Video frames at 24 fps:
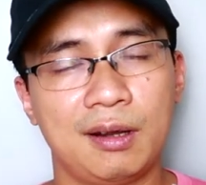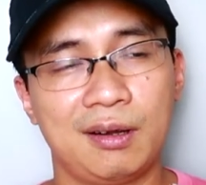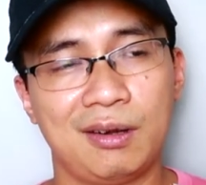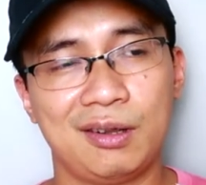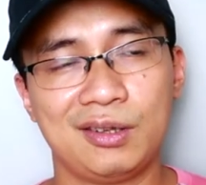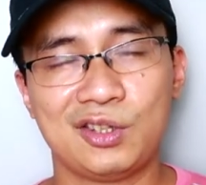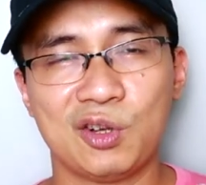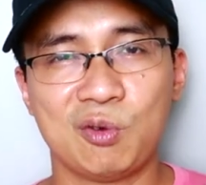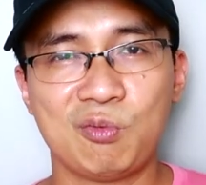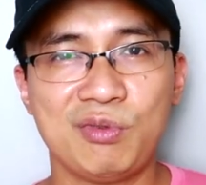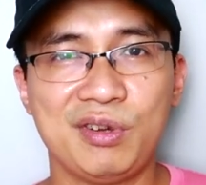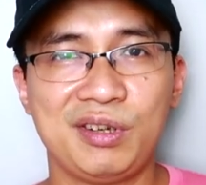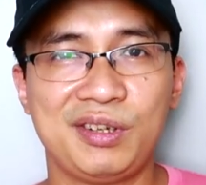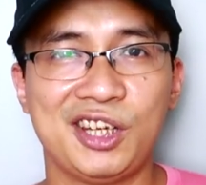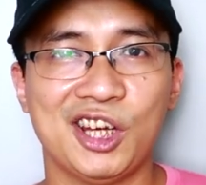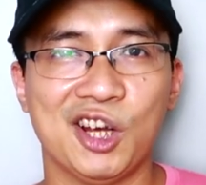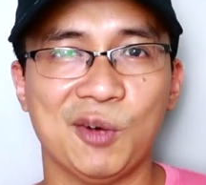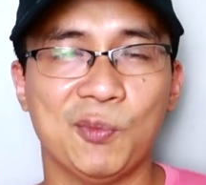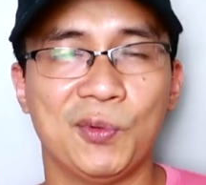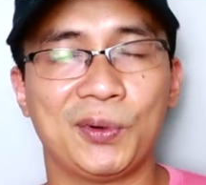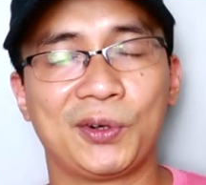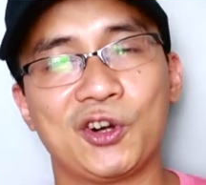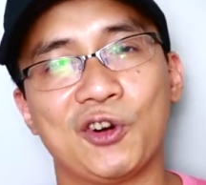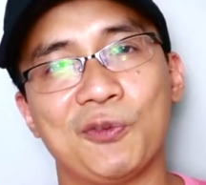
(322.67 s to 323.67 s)
nó giống như kiểu
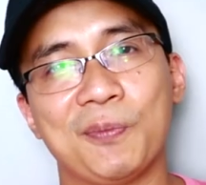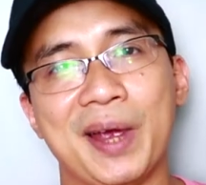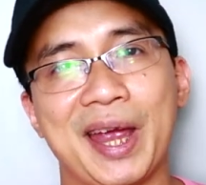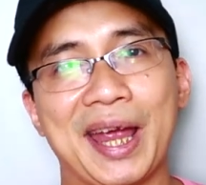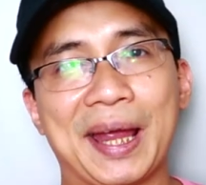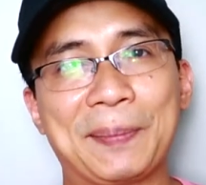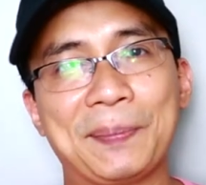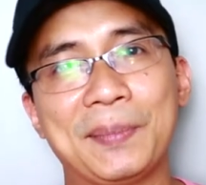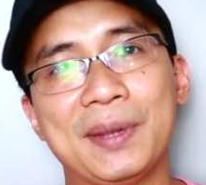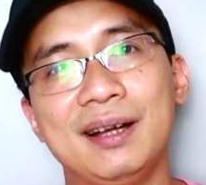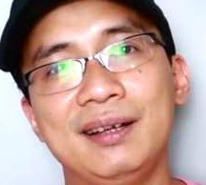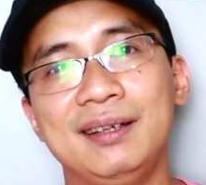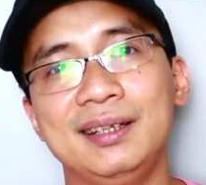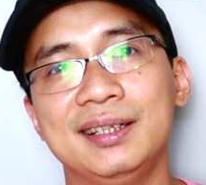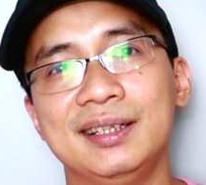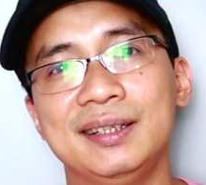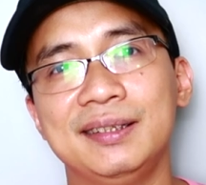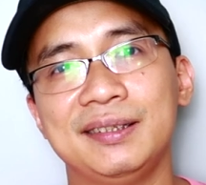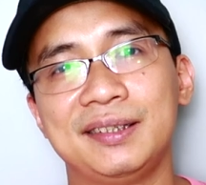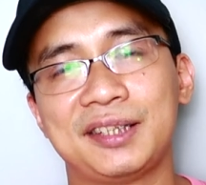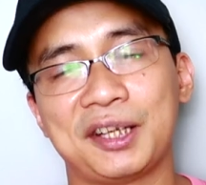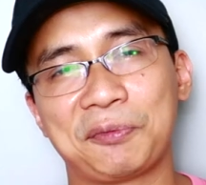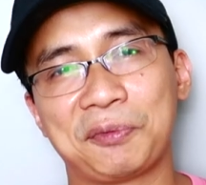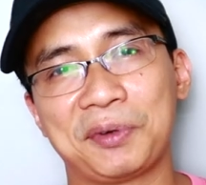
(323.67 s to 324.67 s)
một cậu bé mơ
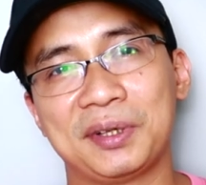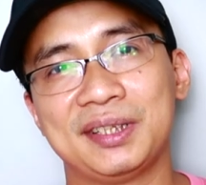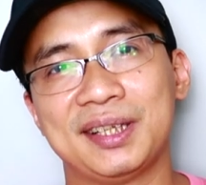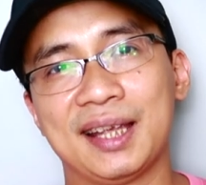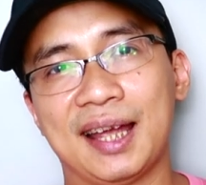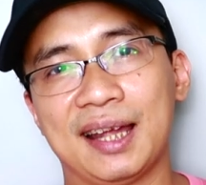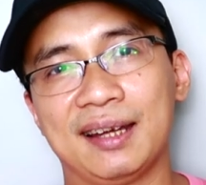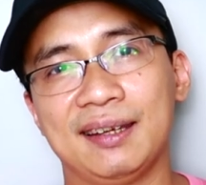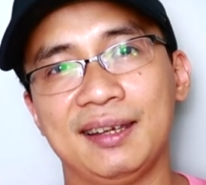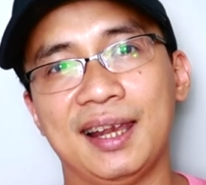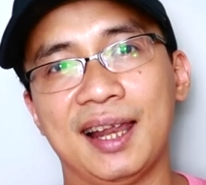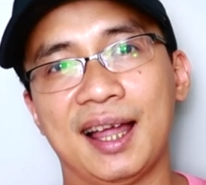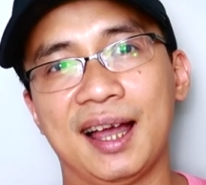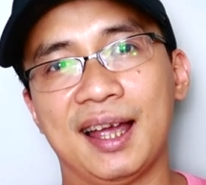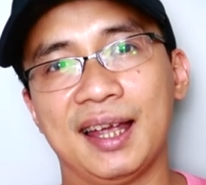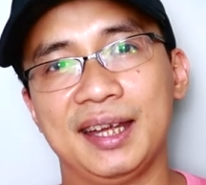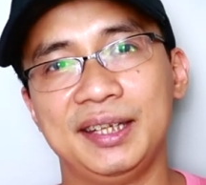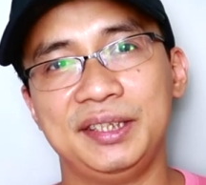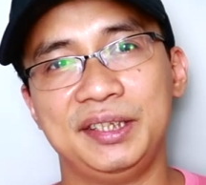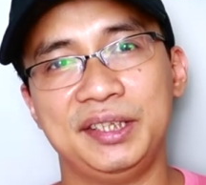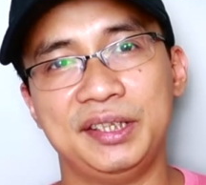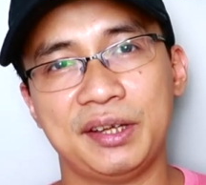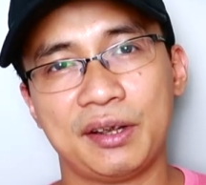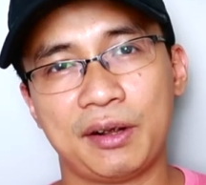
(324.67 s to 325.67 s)
lớn trong cái dàn
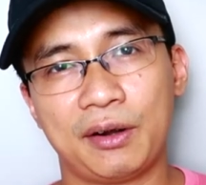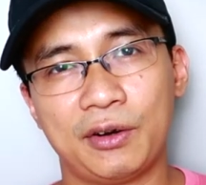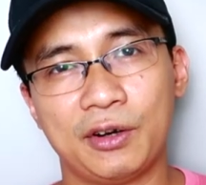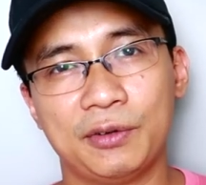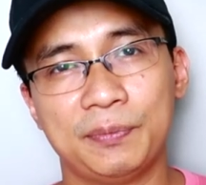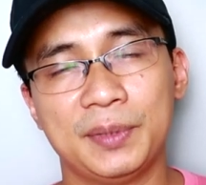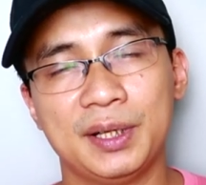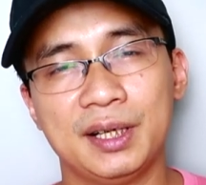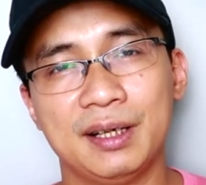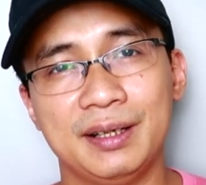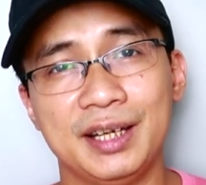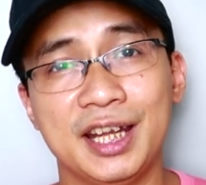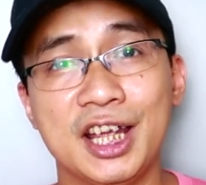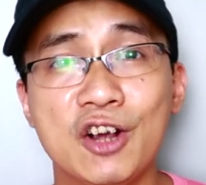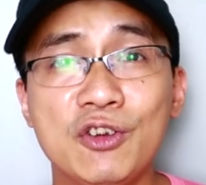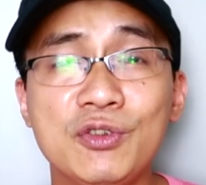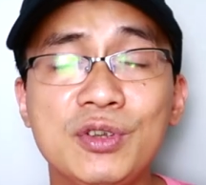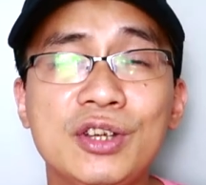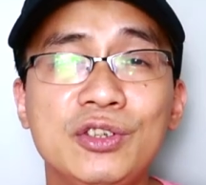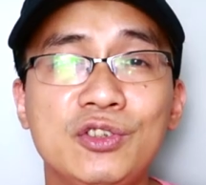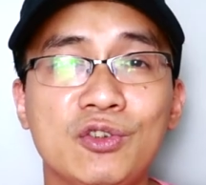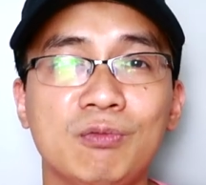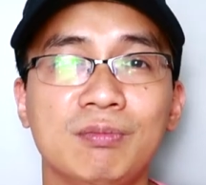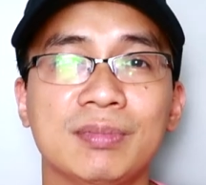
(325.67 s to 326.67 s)
live Gelmer nếu
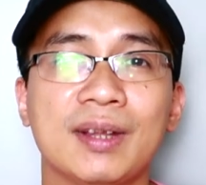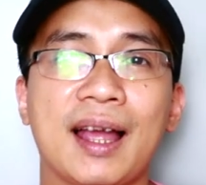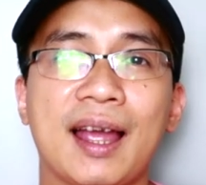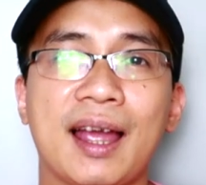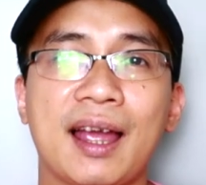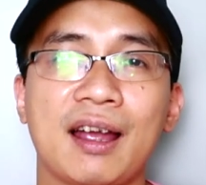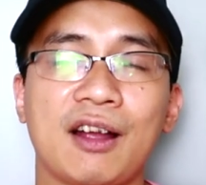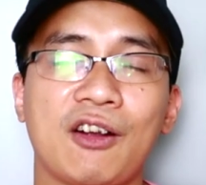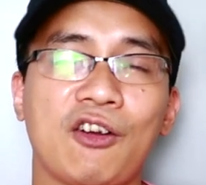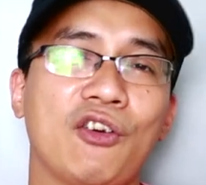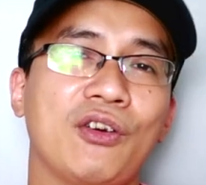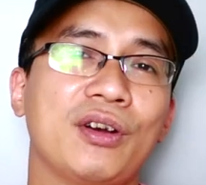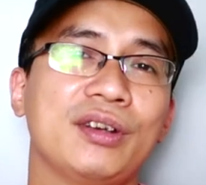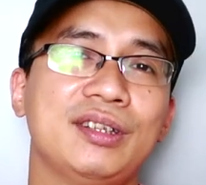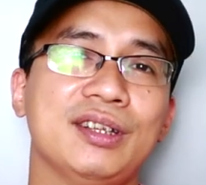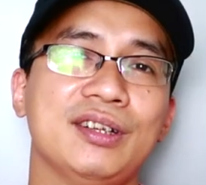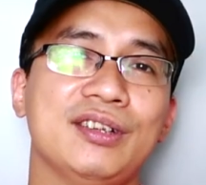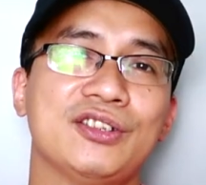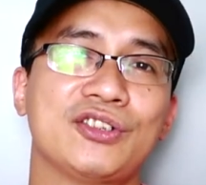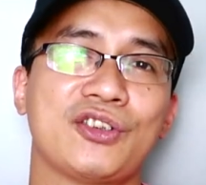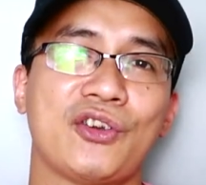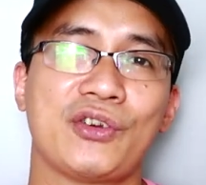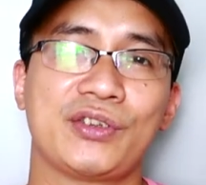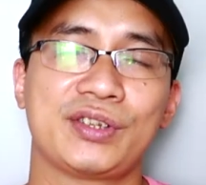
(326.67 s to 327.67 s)
như chúng ta có cái sự
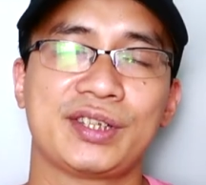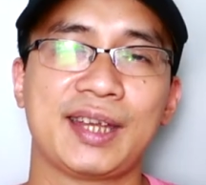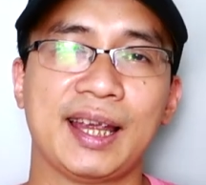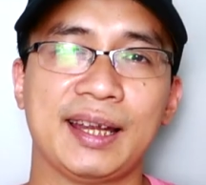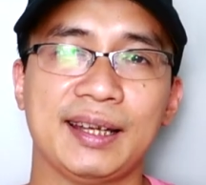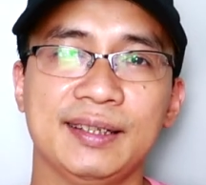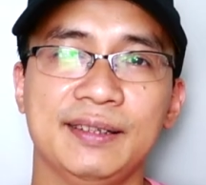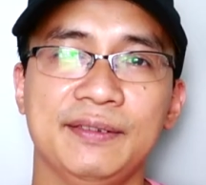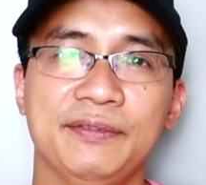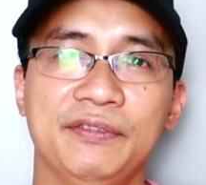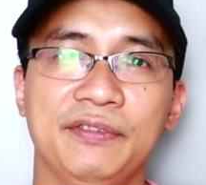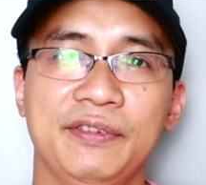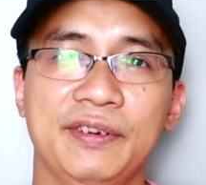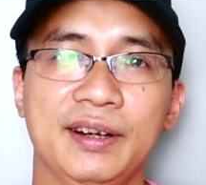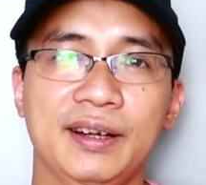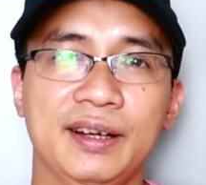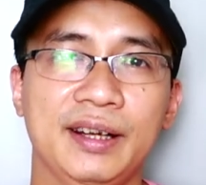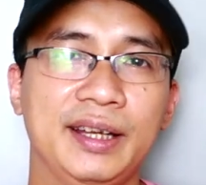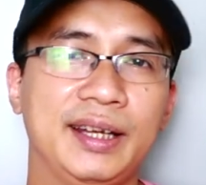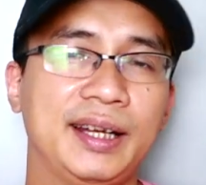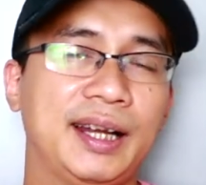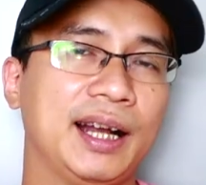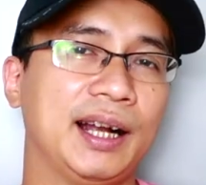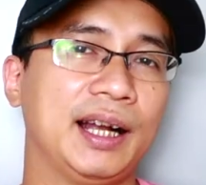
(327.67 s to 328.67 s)
so sánh
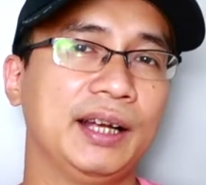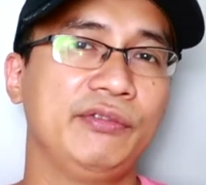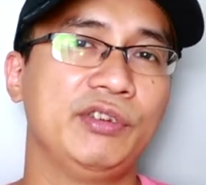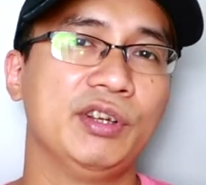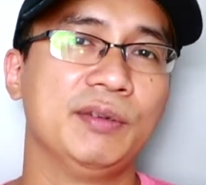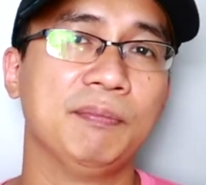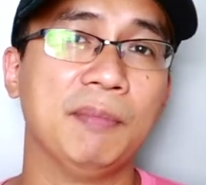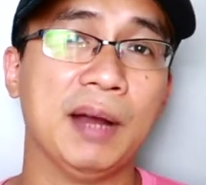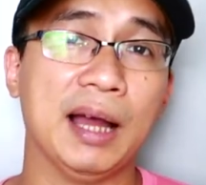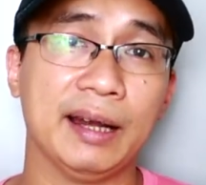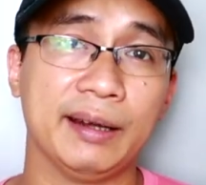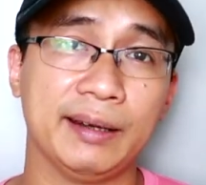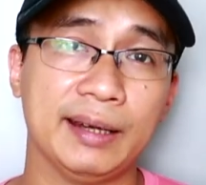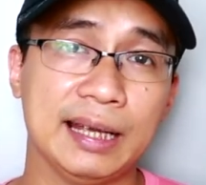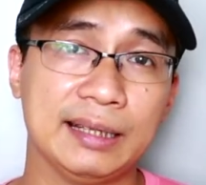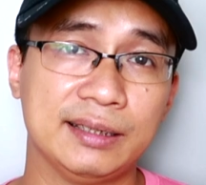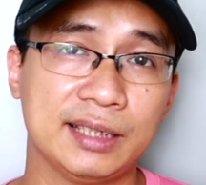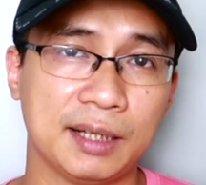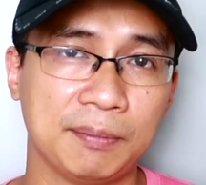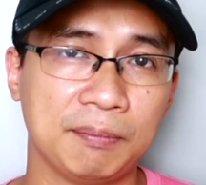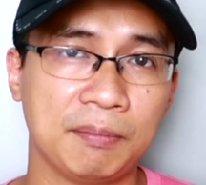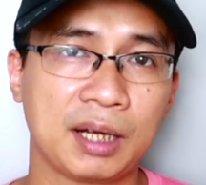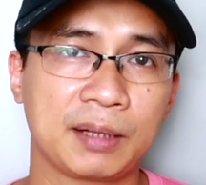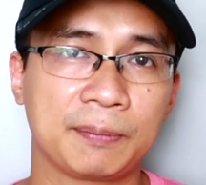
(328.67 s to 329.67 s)
với các cái phiên bản đã
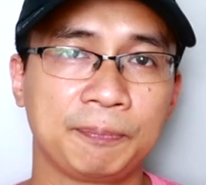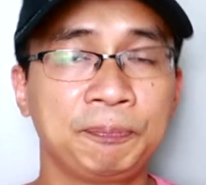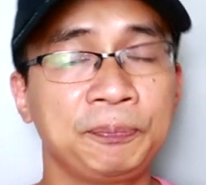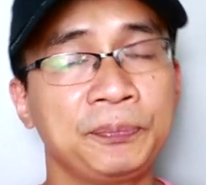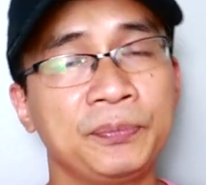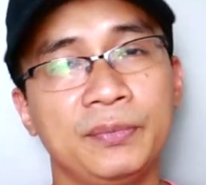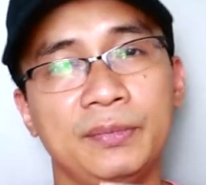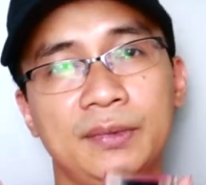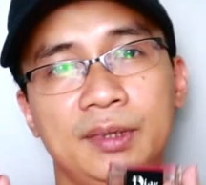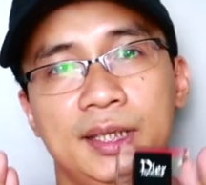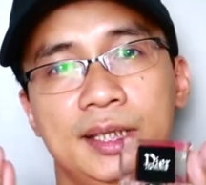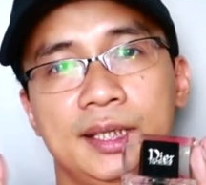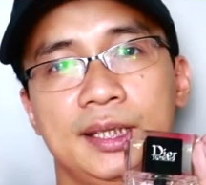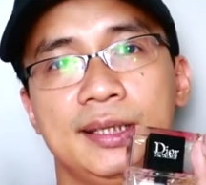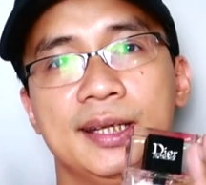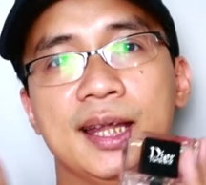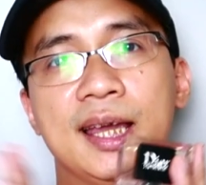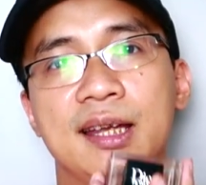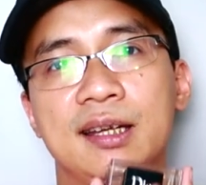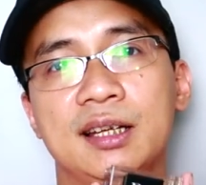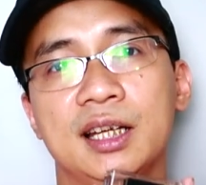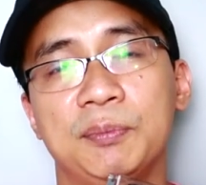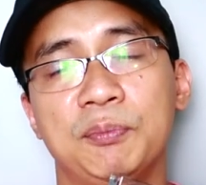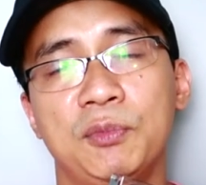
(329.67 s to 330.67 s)
ra mắt thì
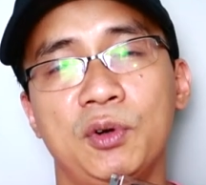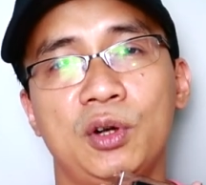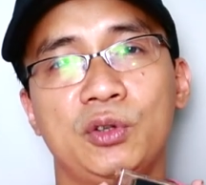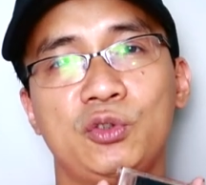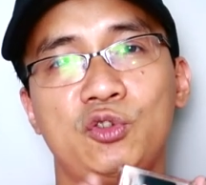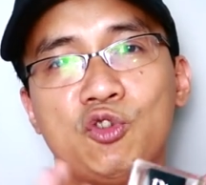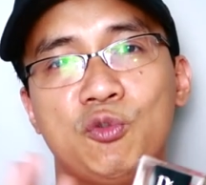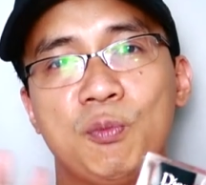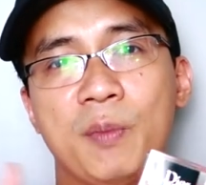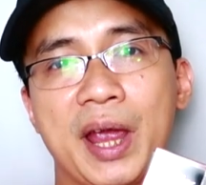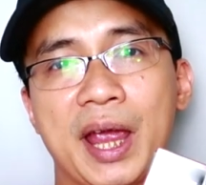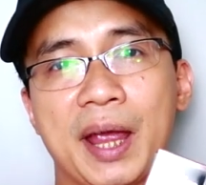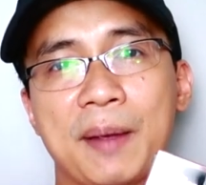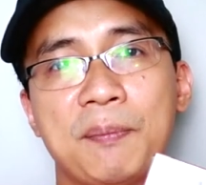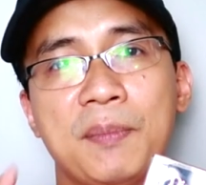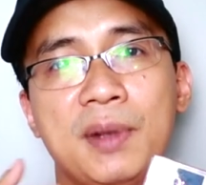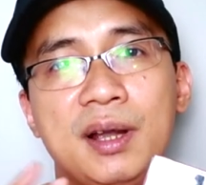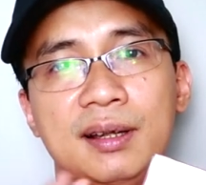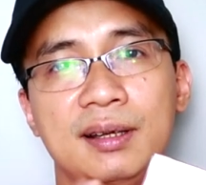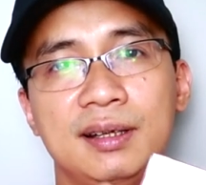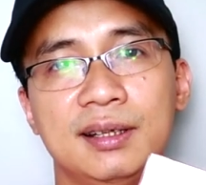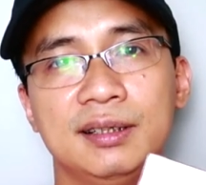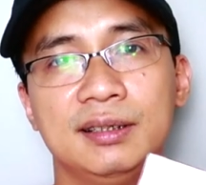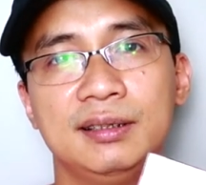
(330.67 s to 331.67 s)
đây là một cái chú bé
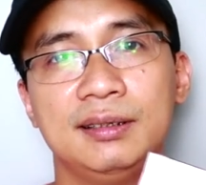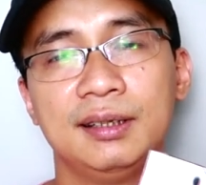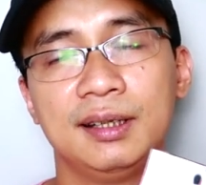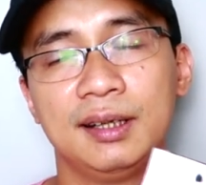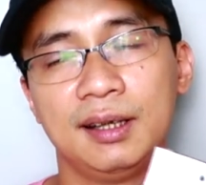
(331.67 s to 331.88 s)
mới lớn